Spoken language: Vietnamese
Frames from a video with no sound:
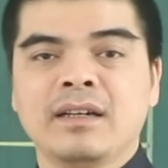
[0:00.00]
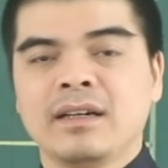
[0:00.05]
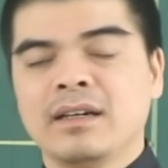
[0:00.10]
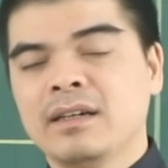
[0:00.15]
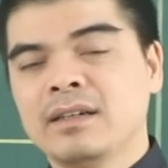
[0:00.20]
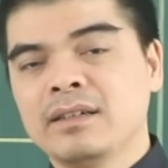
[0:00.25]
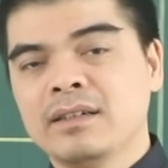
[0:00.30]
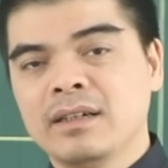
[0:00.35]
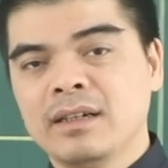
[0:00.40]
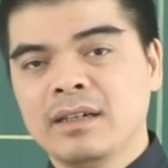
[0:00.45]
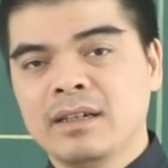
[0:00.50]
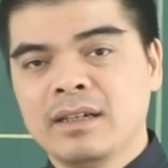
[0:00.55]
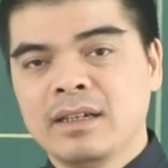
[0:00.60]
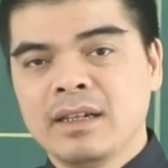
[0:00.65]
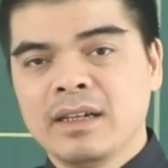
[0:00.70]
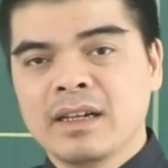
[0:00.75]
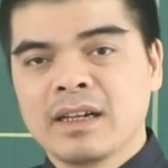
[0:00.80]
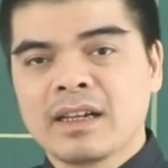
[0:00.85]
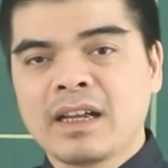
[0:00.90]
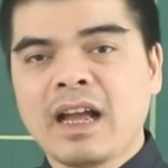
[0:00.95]
Hơn nữa,
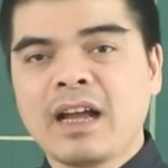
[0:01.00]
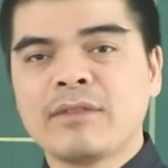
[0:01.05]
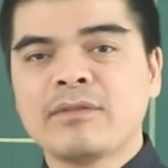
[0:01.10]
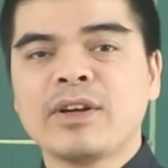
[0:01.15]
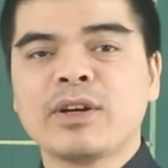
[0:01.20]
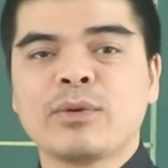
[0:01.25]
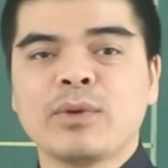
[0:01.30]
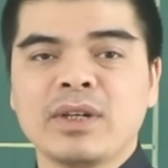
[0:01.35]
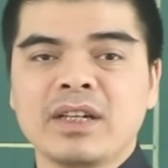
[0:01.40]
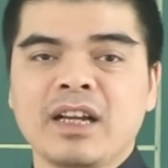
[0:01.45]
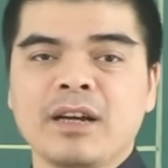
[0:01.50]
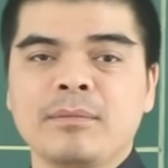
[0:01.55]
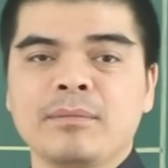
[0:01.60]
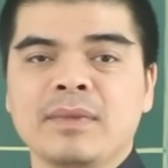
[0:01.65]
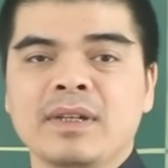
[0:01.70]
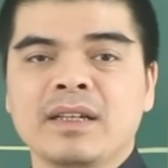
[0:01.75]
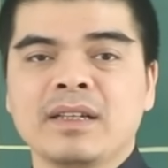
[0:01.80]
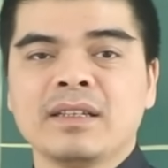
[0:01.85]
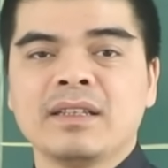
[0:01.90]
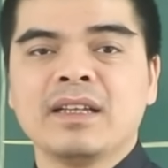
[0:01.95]
càng về cuối
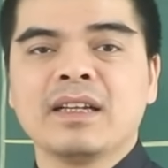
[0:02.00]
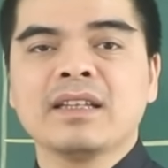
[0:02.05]
năm